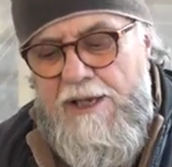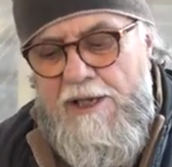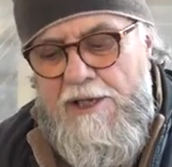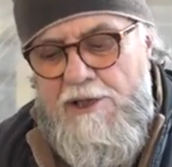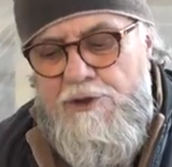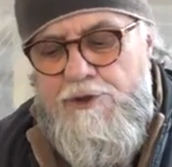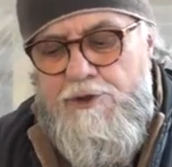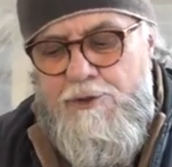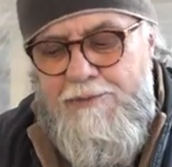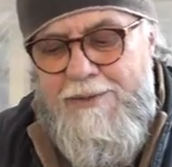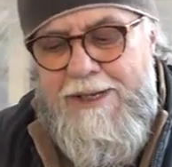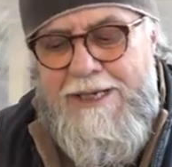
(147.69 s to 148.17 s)

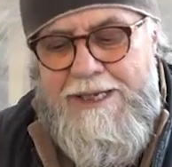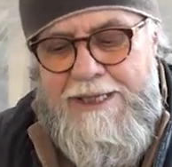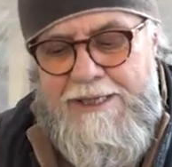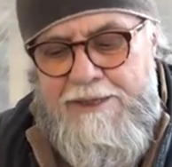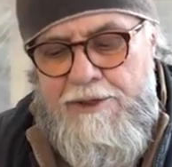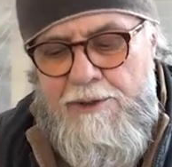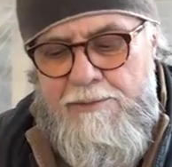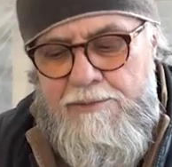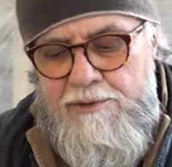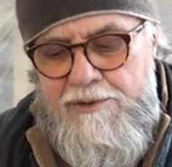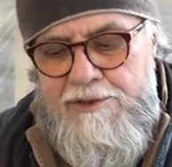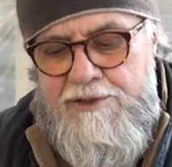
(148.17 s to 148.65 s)
su
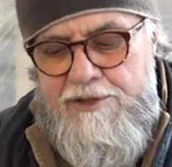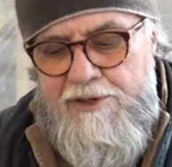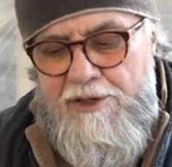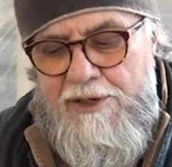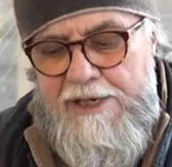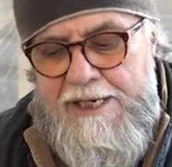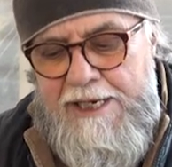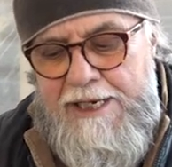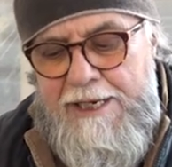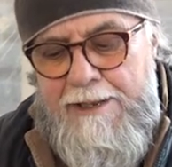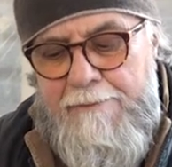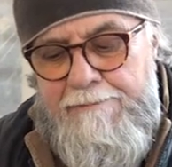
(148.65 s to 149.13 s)
Benito
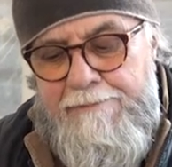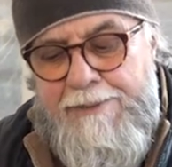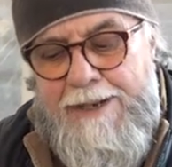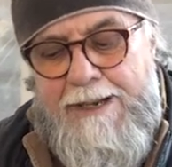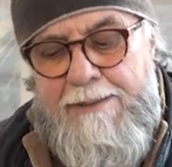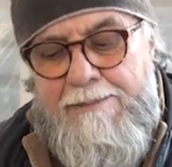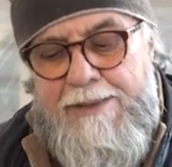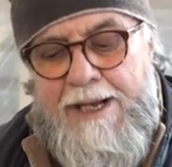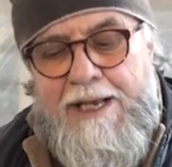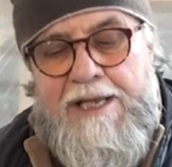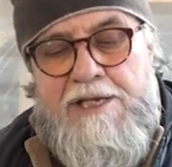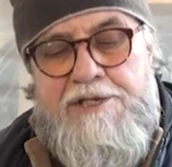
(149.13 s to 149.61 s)
Mussolini
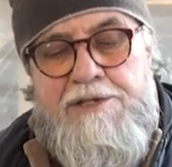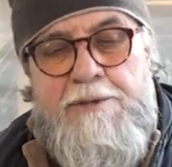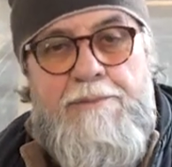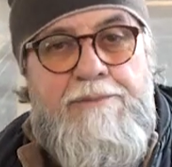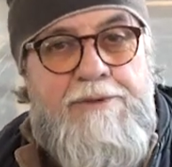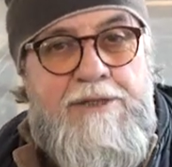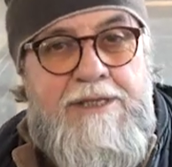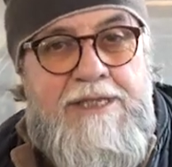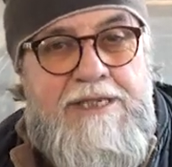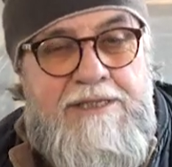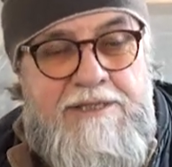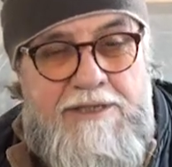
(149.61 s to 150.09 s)
prima che ci
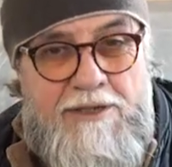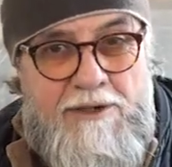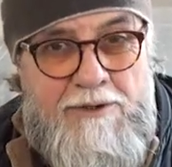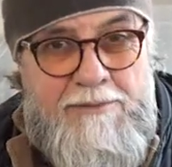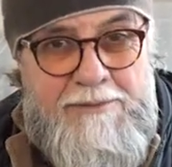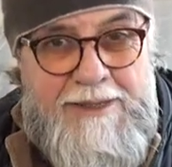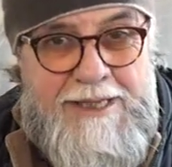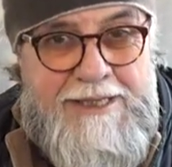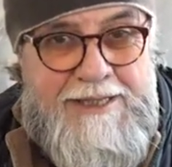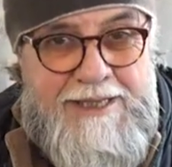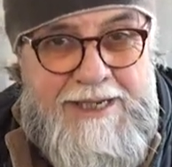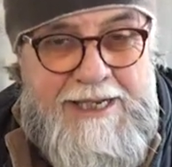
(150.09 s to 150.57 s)
potessero
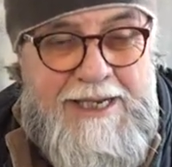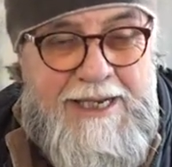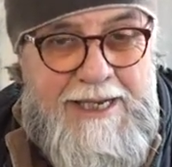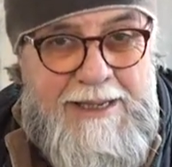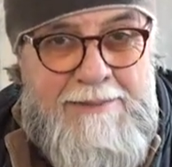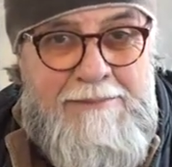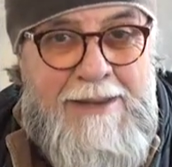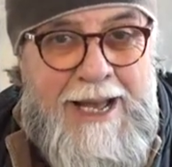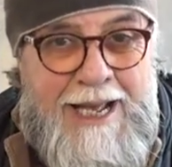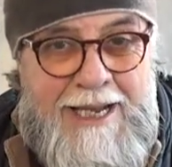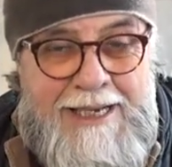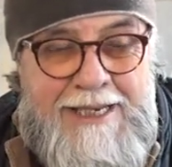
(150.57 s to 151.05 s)
mettere le
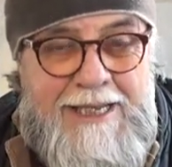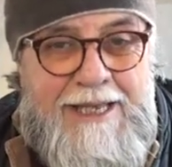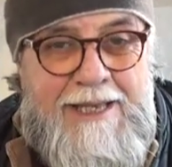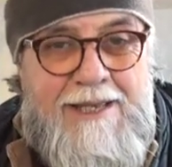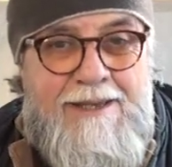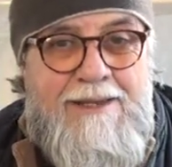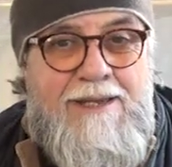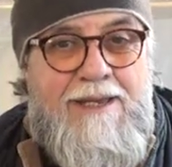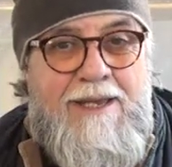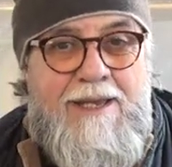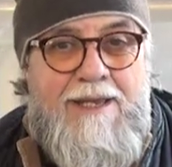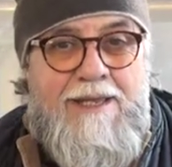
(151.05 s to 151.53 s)
mani
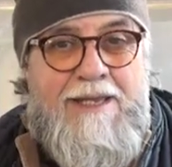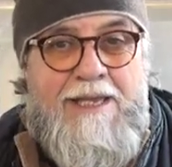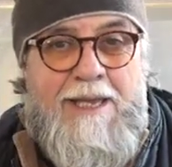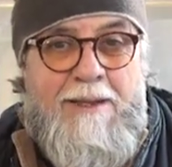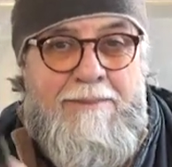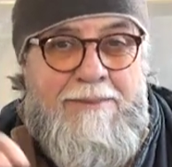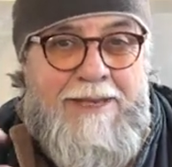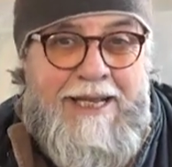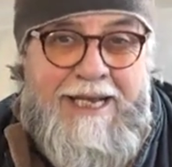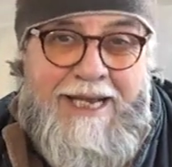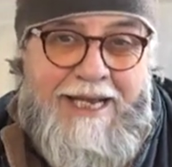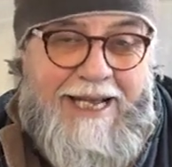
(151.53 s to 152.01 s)
gli
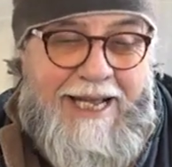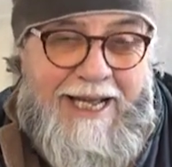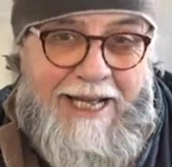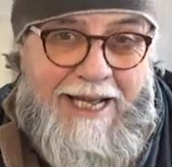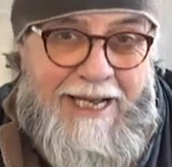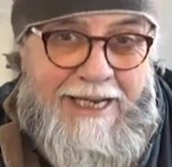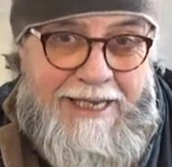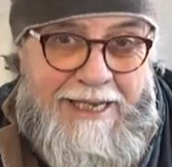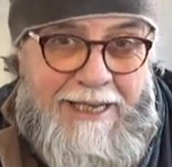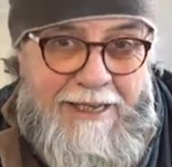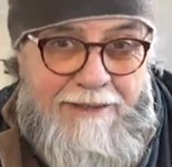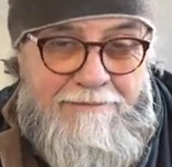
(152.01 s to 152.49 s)

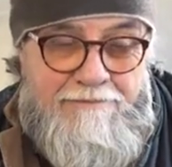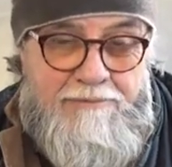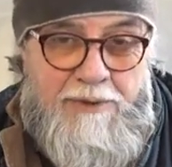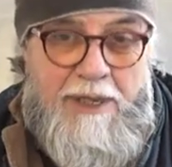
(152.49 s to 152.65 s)
americani,